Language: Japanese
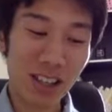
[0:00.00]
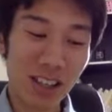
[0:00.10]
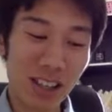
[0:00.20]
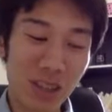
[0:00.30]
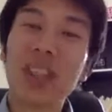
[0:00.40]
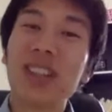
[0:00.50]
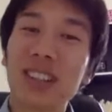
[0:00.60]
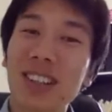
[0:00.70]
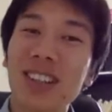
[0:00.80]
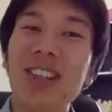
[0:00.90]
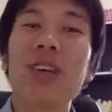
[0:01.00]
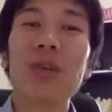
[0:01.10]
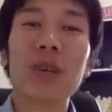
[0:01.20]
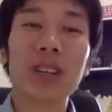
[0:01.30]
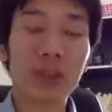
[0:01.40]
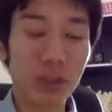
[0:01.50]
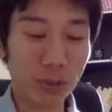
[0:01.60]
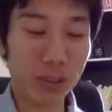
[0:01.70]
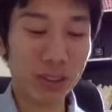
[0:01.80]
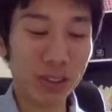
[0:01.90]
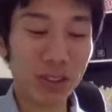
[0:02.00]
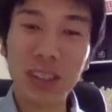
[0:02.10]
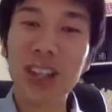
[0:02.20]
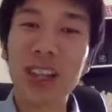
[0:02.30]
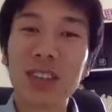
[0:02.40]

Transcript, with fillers: あ、そうだよなって思えると思うんですよね。